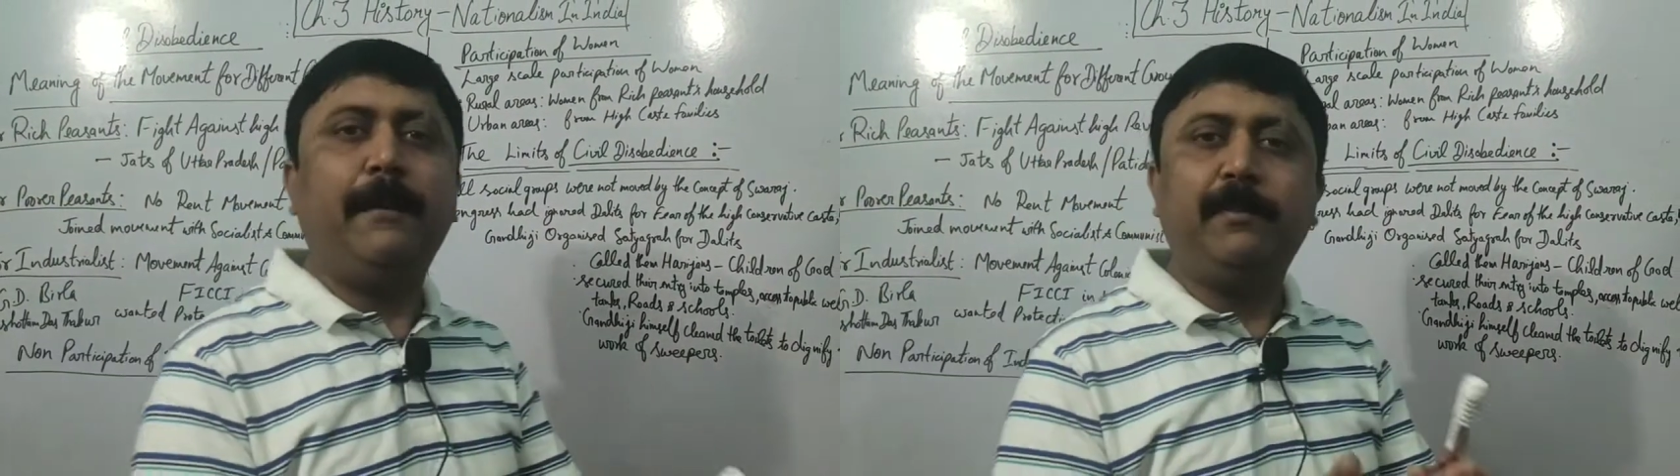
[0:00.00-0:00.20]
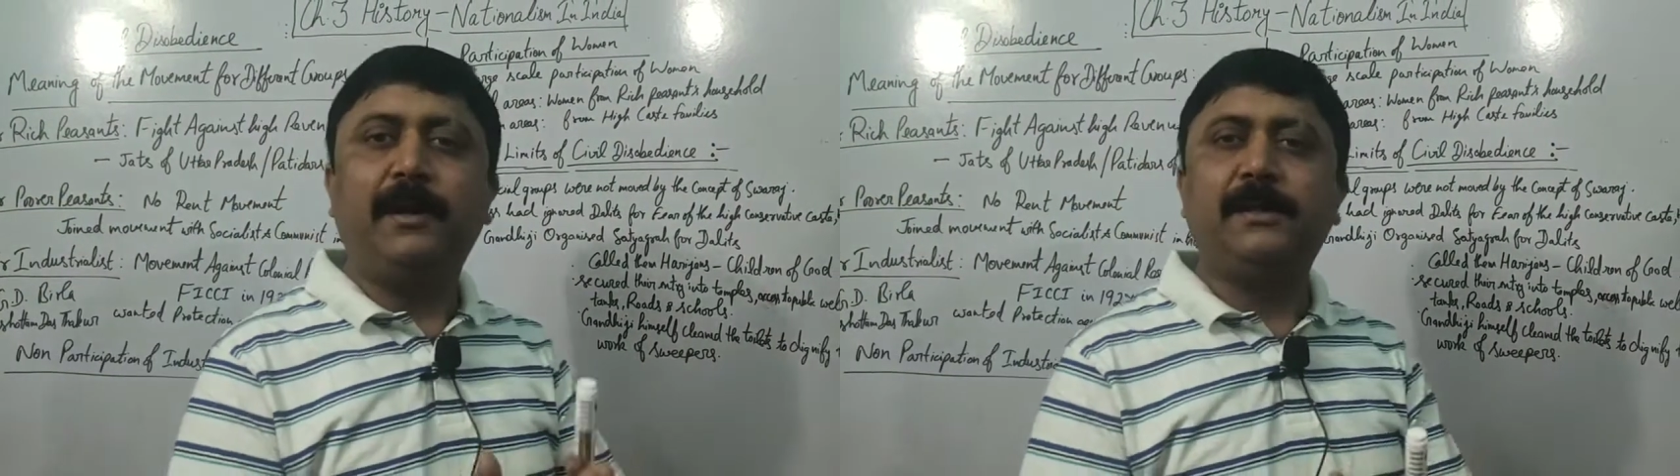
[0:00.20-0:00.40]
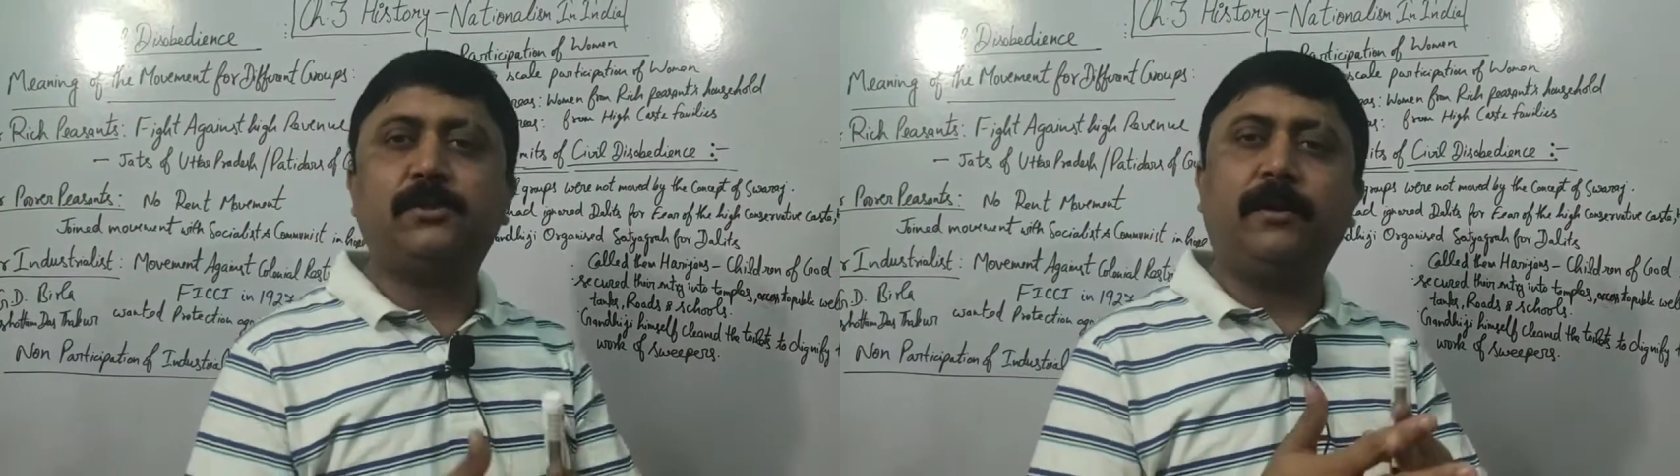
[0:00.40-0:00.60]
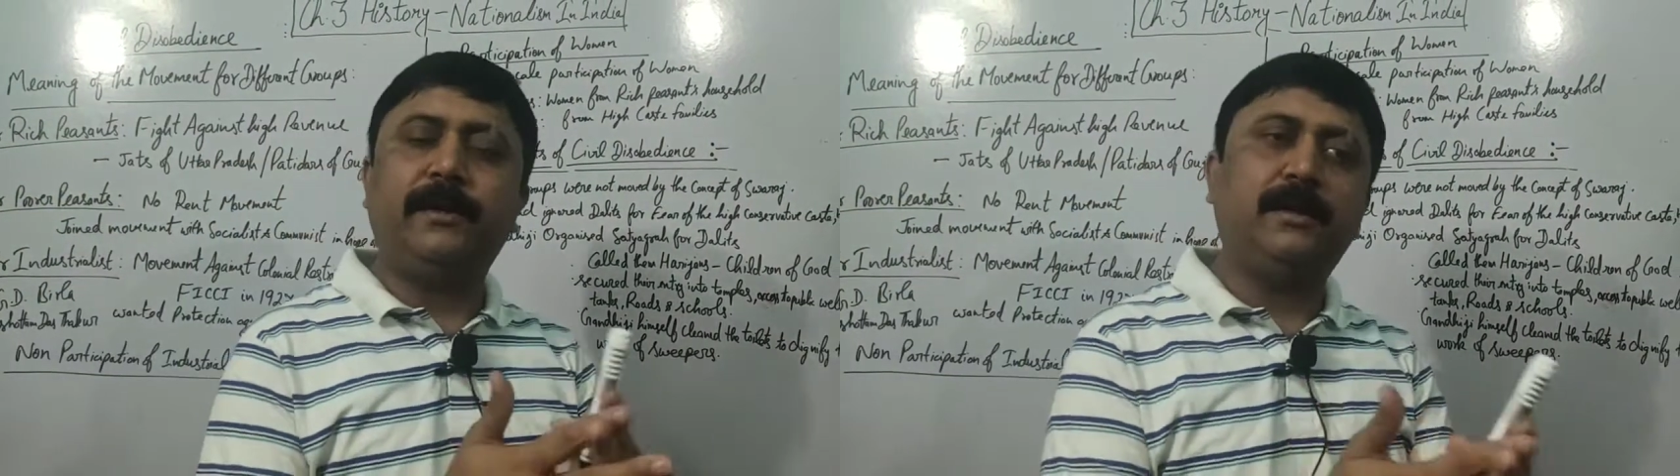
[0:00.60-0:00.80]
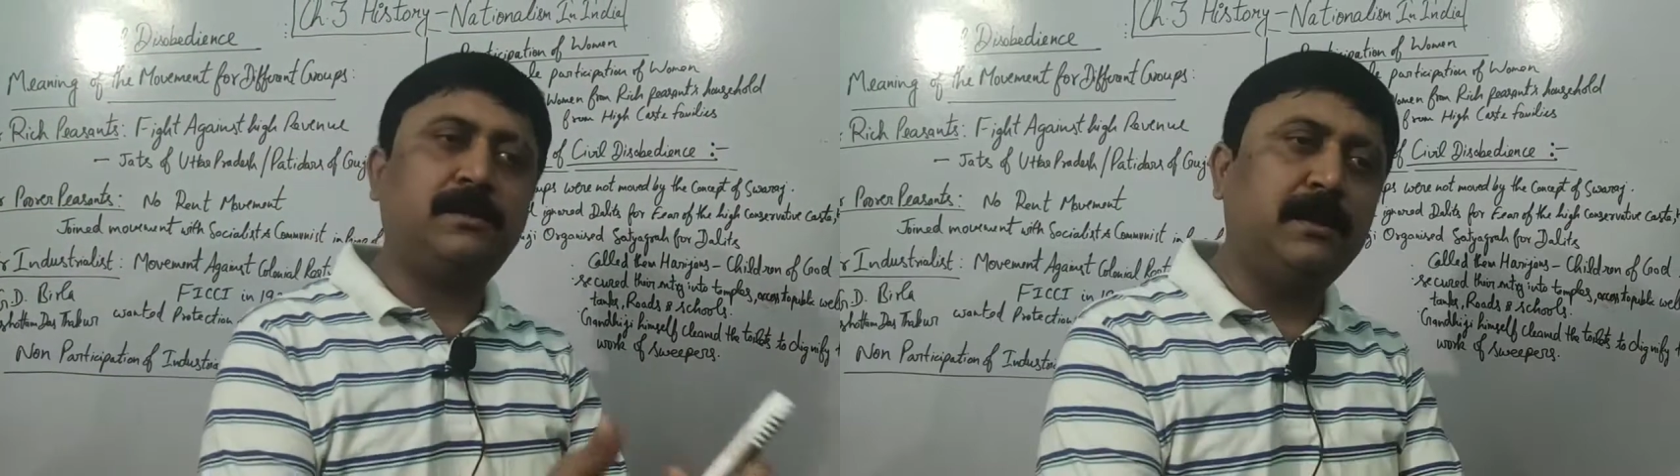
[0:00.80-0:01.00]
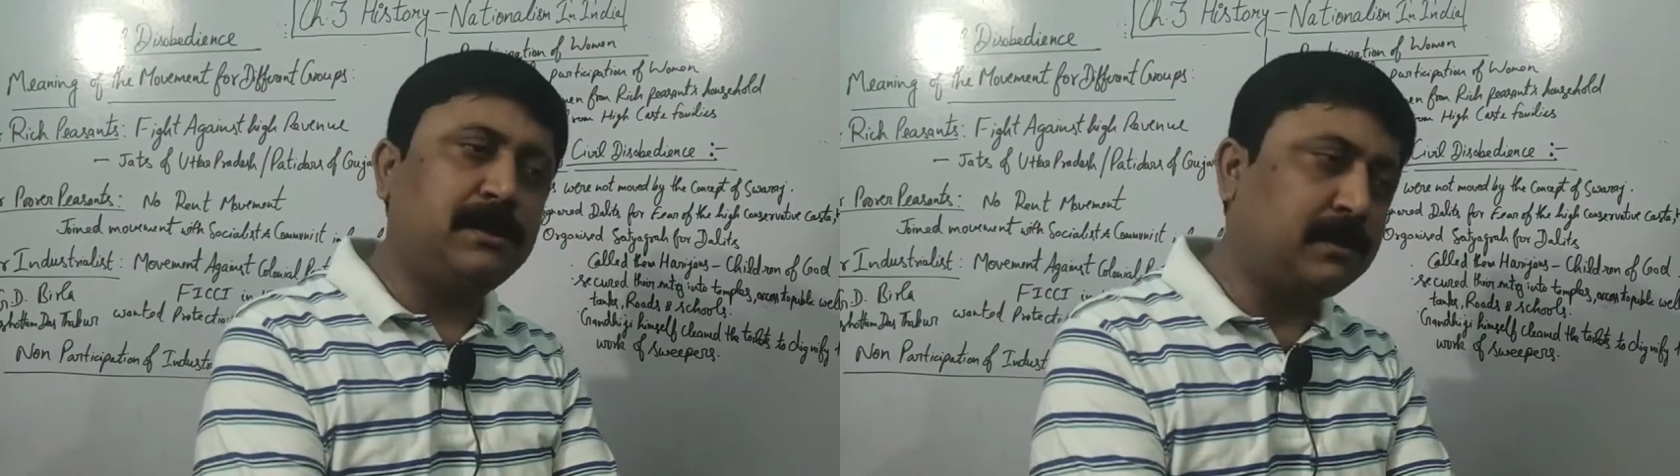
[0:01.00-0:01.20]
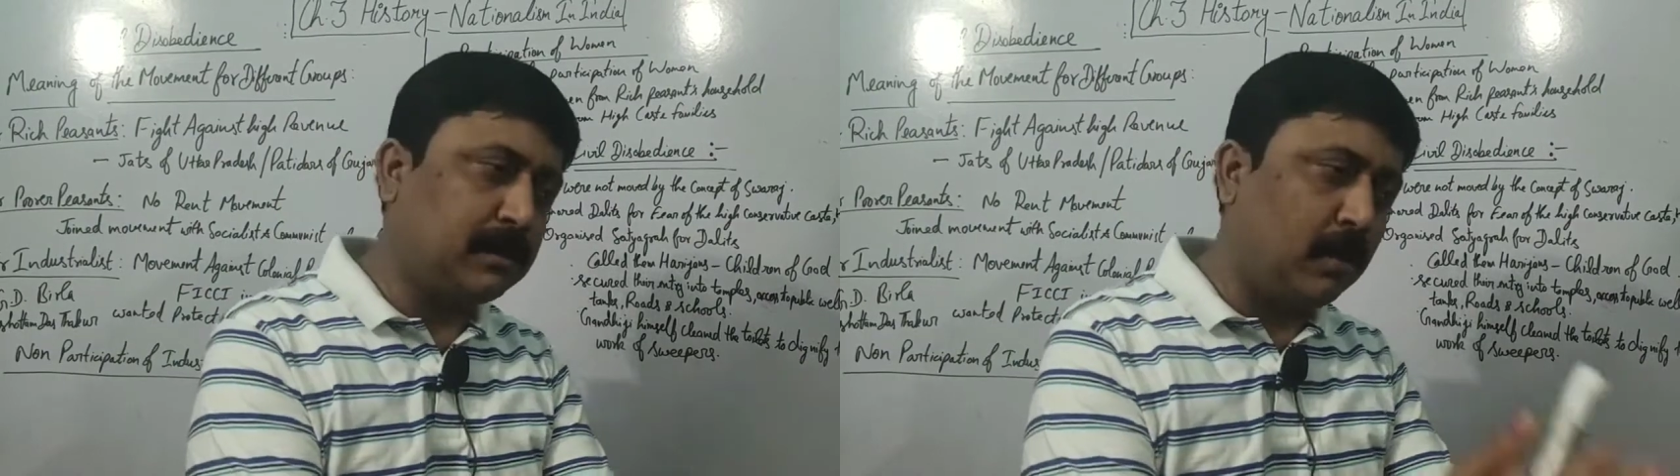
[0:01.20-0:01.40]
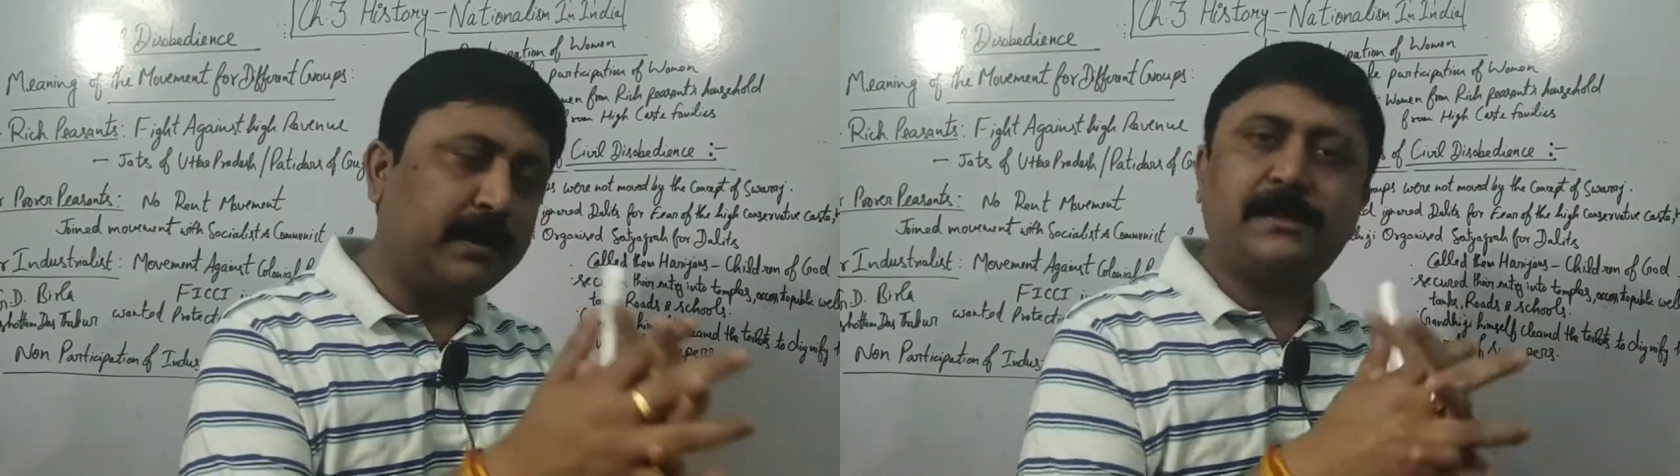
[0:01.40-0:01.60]
कैपिटलिस्ट और इंडस्ट्रियलिस्ट
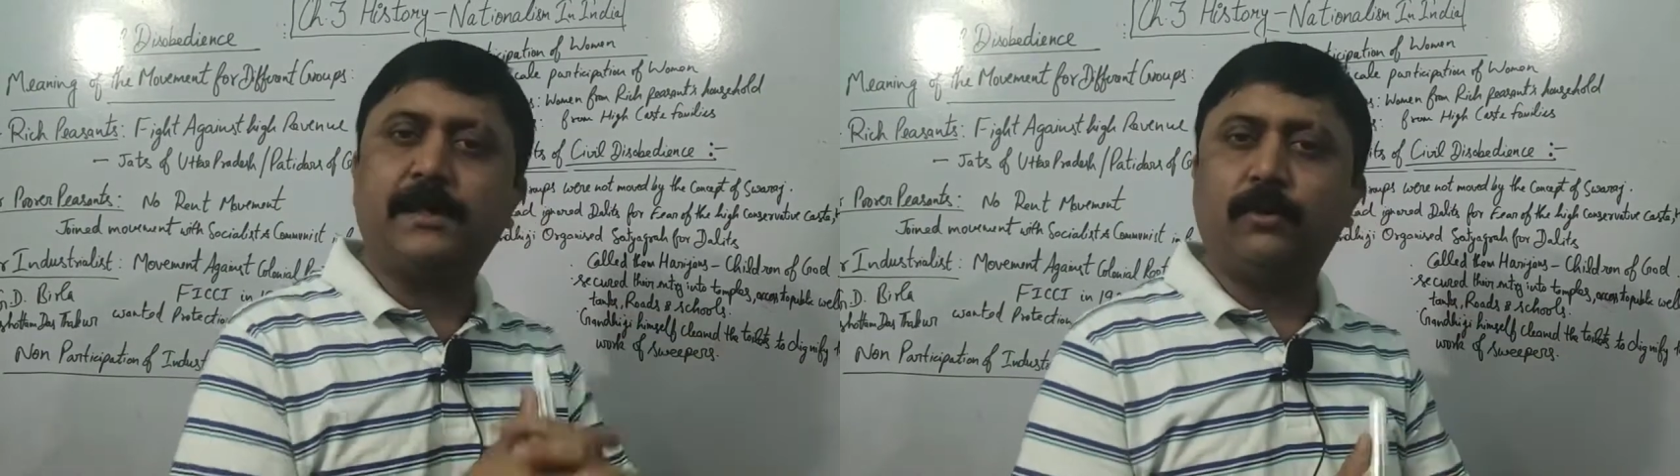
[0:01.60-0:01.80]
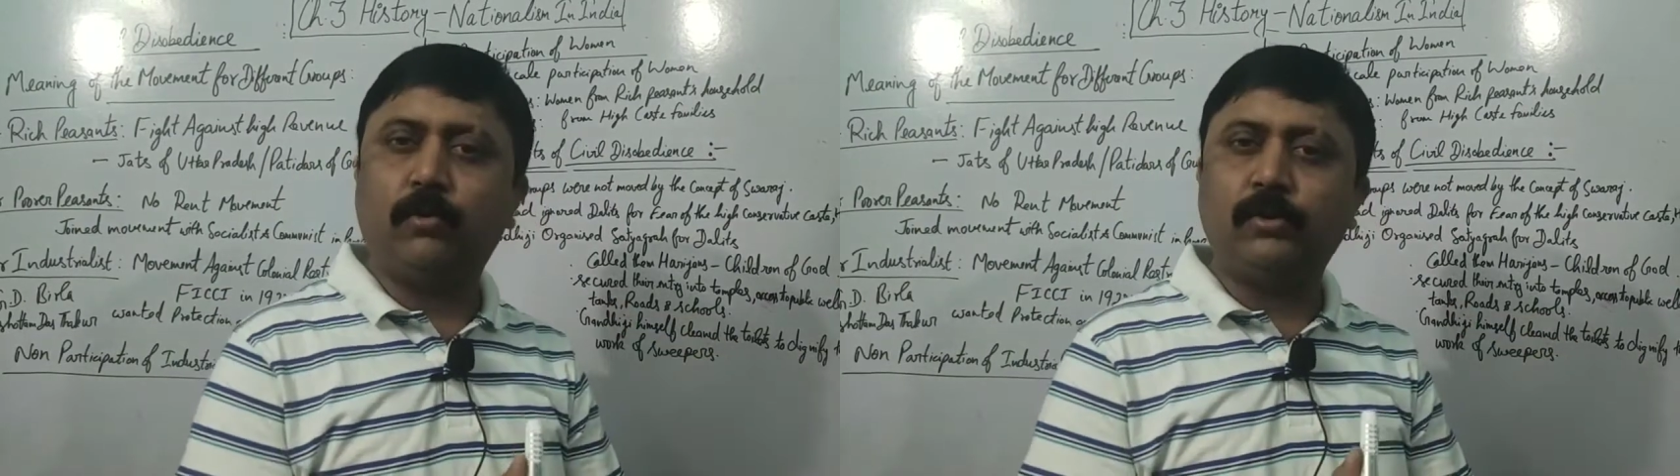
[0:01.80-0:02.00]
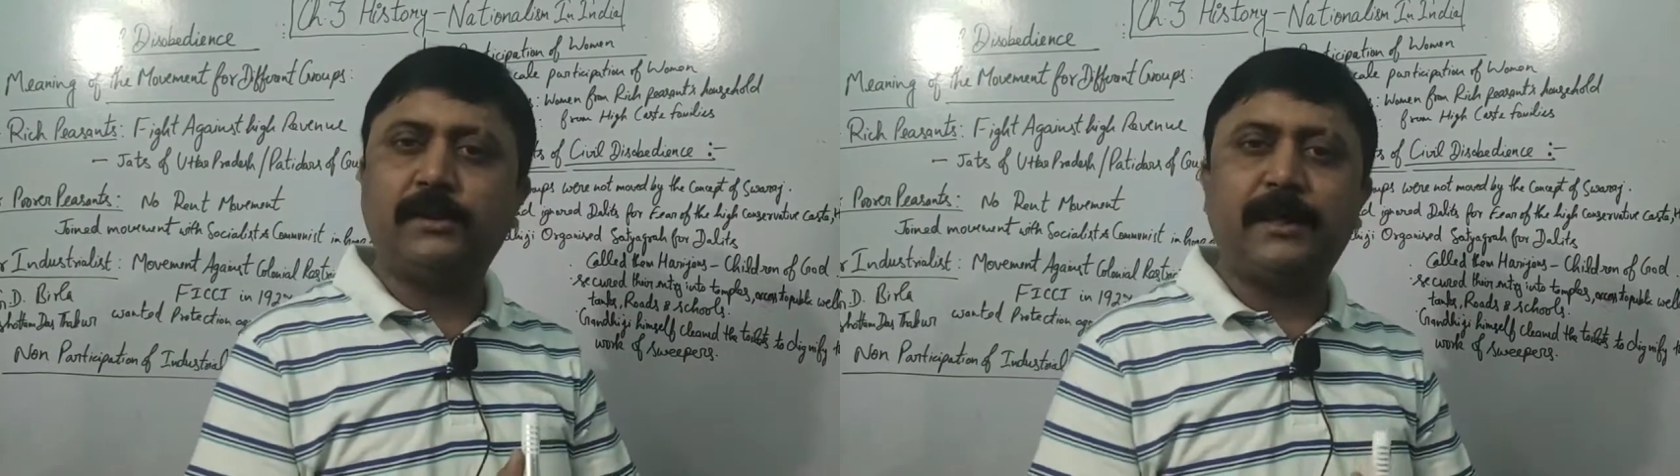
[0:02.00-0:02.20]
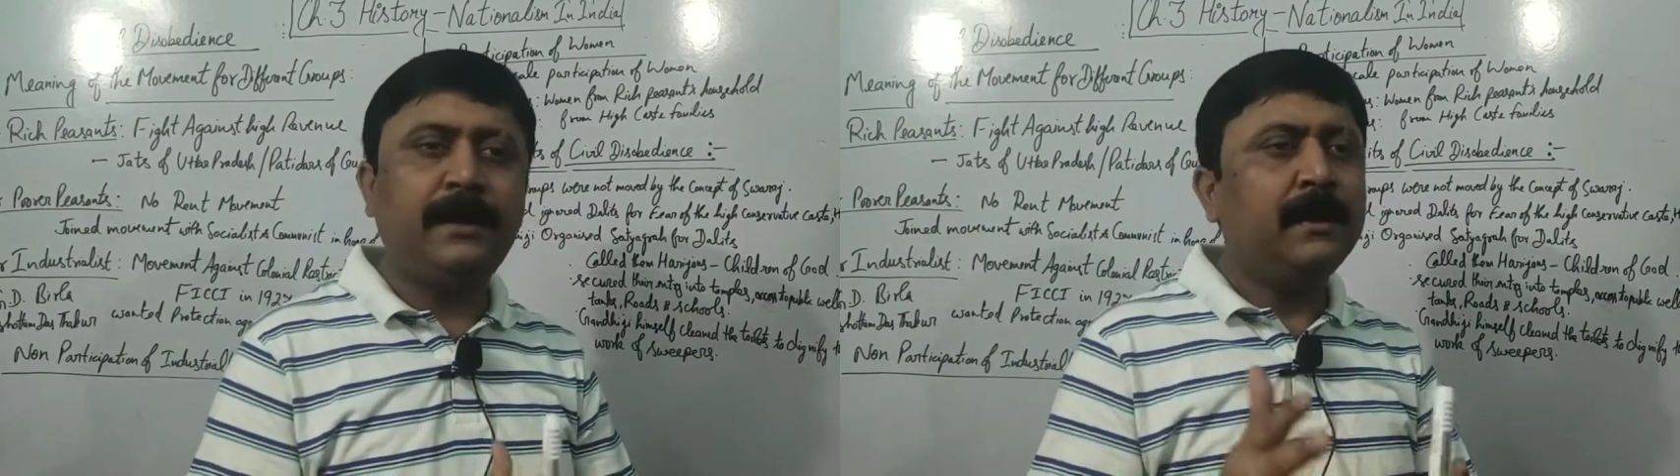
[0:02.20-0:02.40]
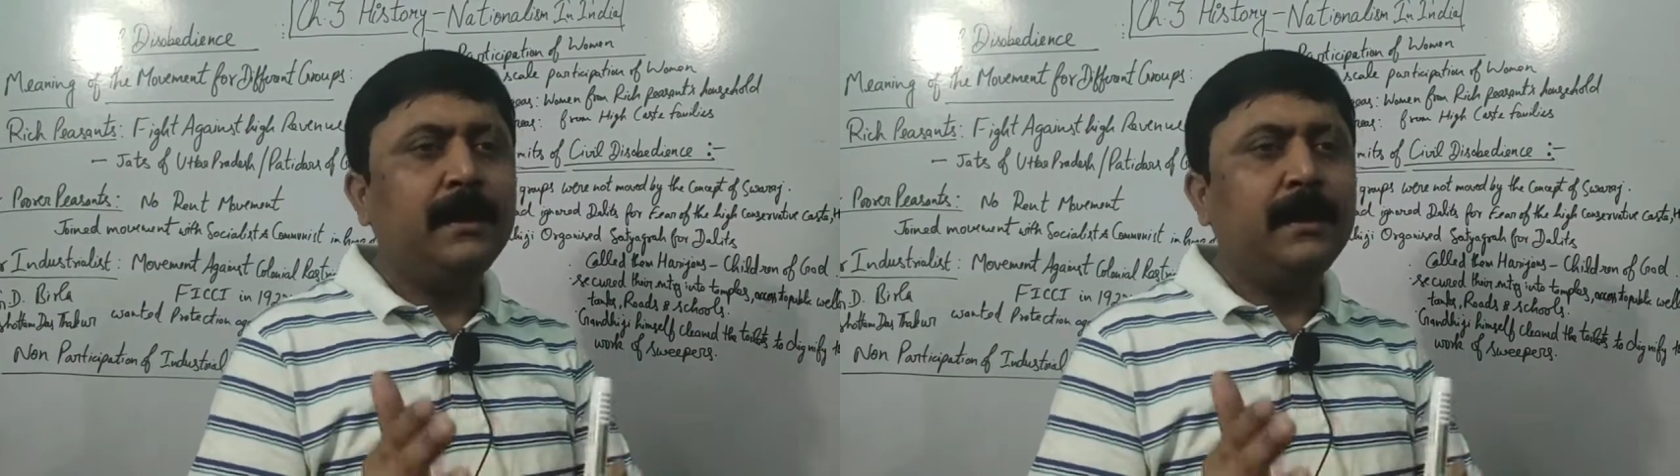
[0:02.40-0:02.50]
कांग्रेस के क्लोज थे